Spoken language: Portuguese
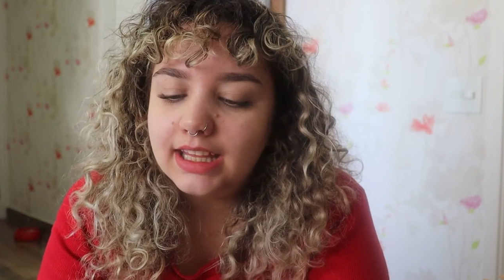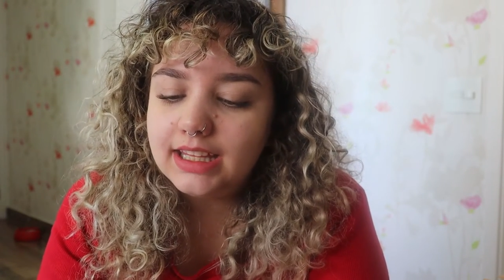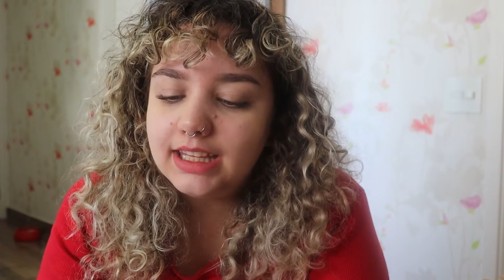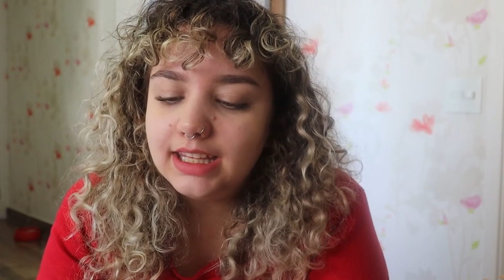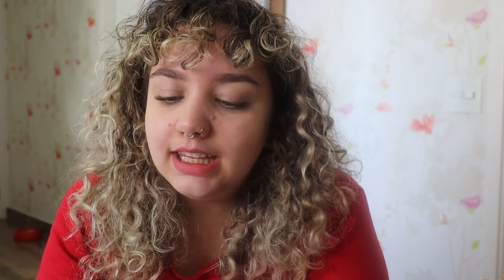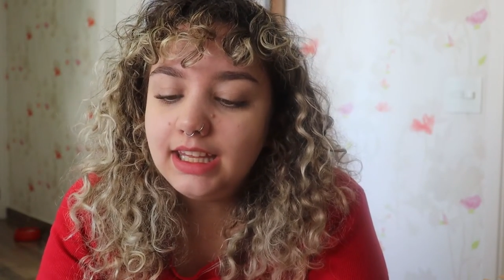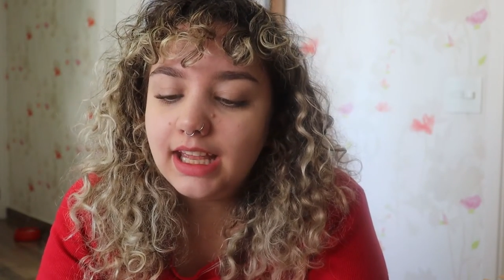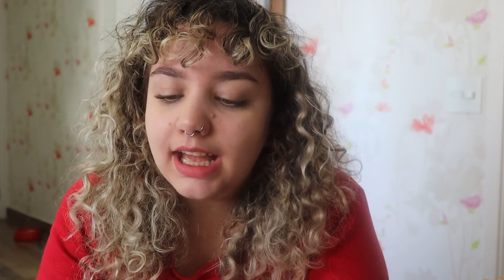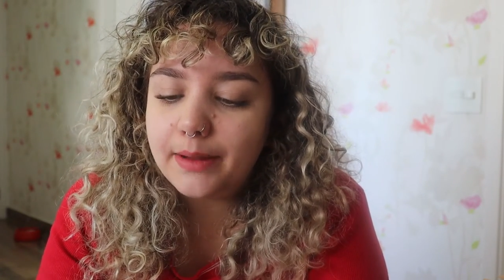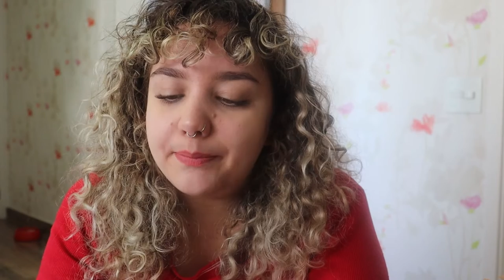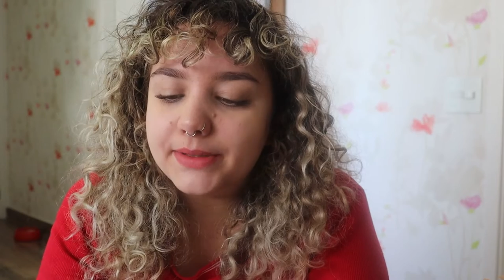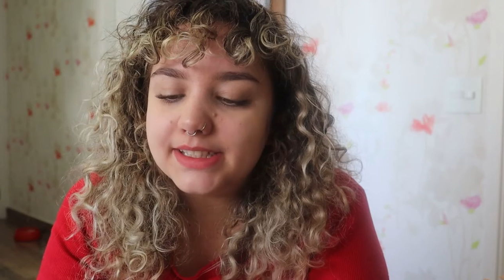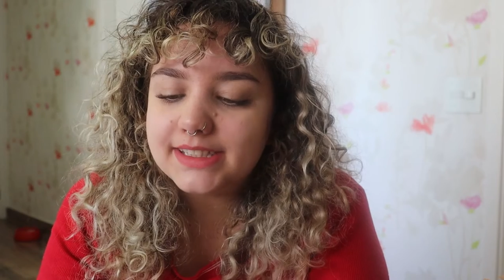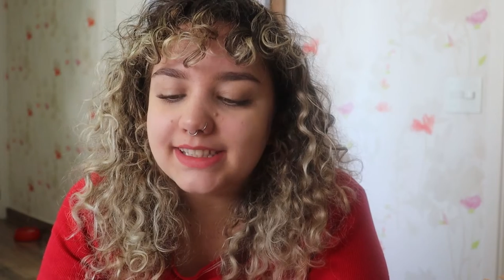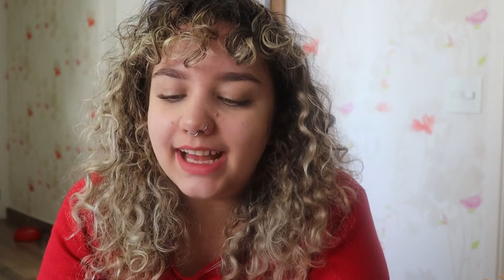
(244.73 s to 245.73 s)
E
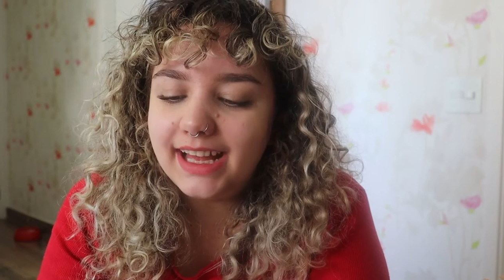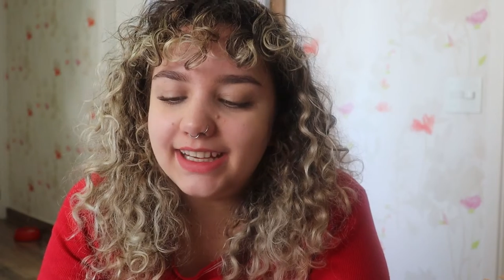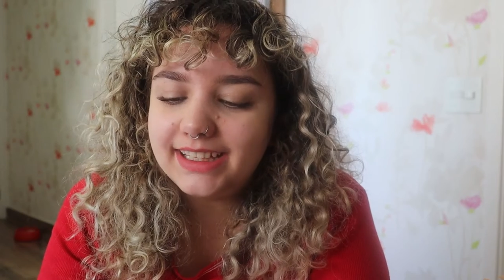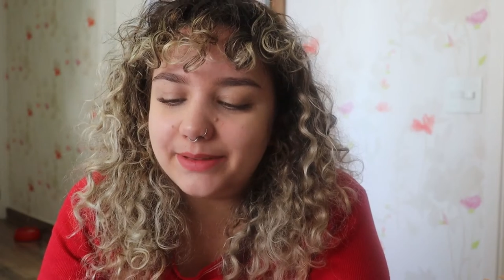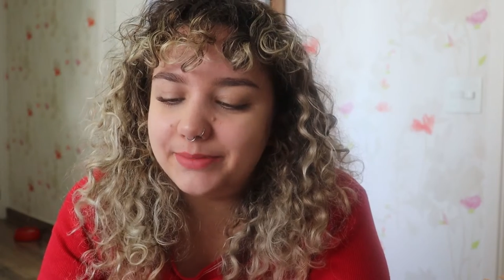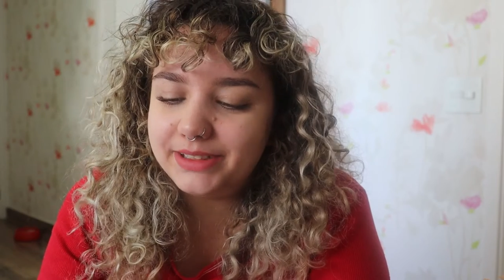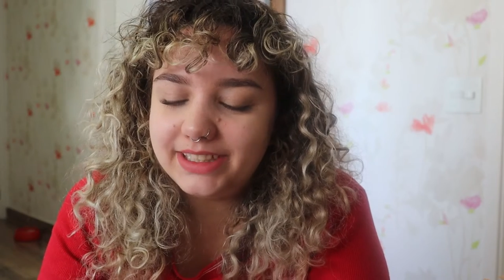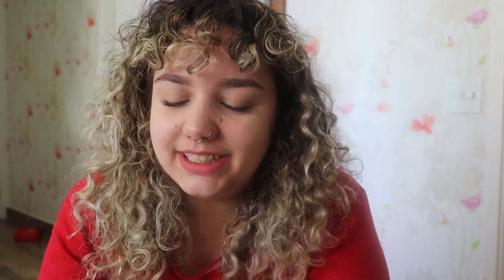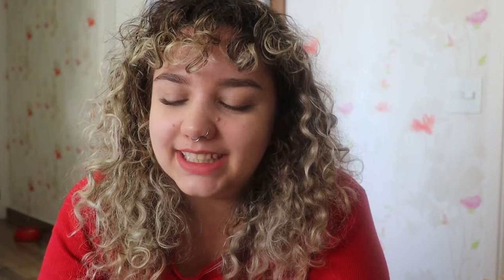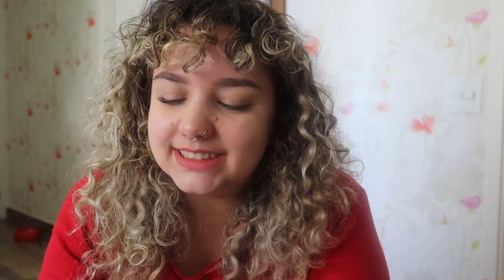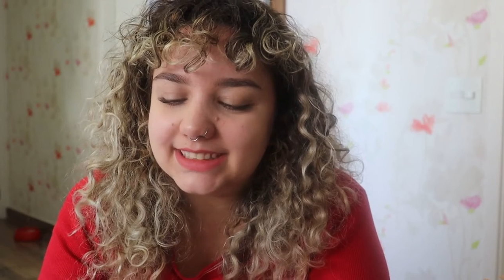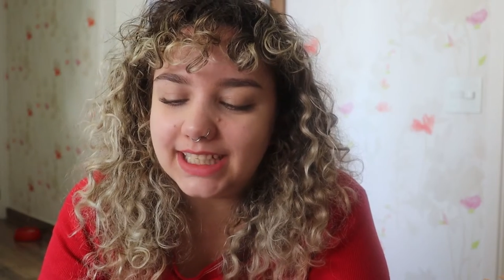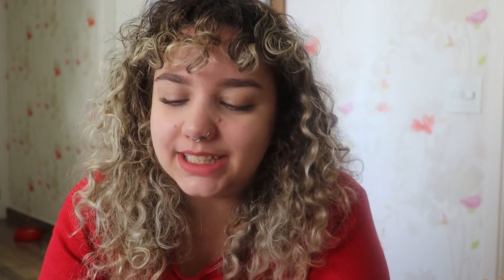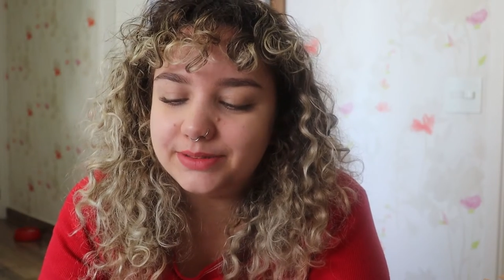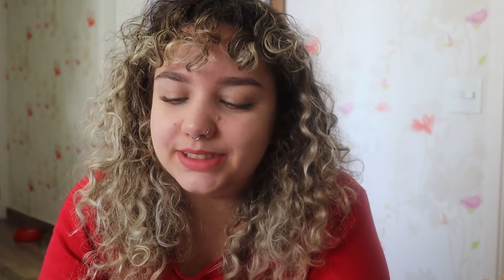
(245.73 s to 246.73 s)
apesar. É muito
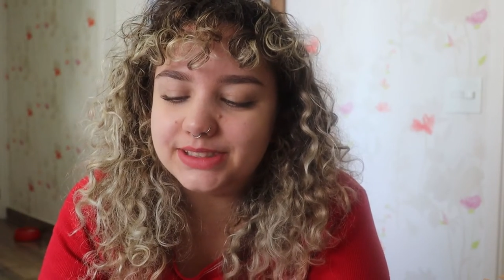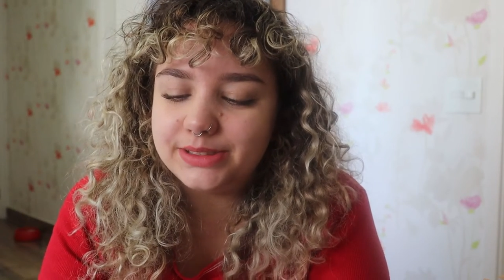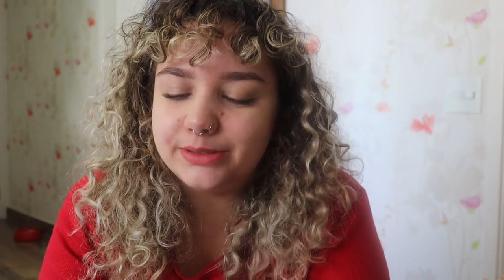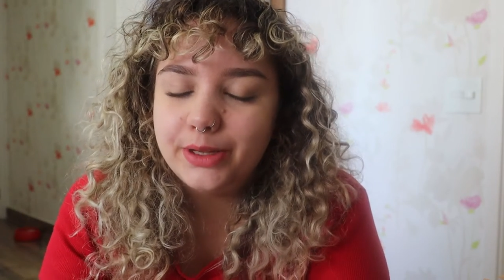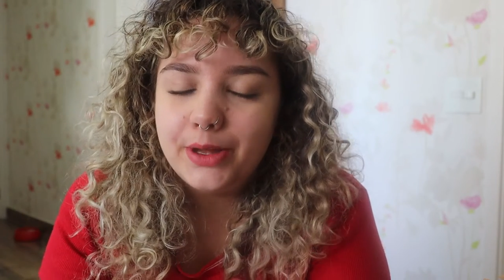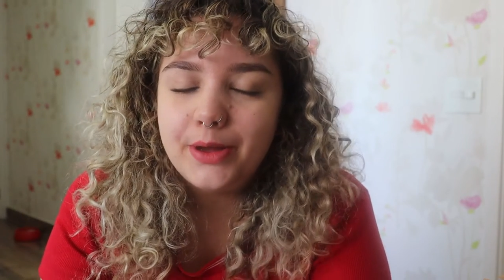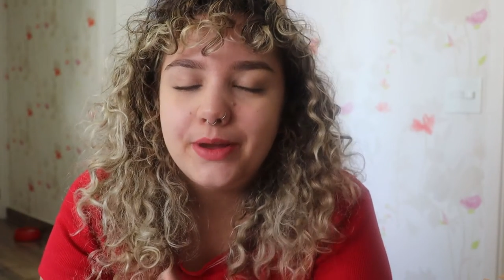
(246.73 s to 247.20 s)
engraçado isso.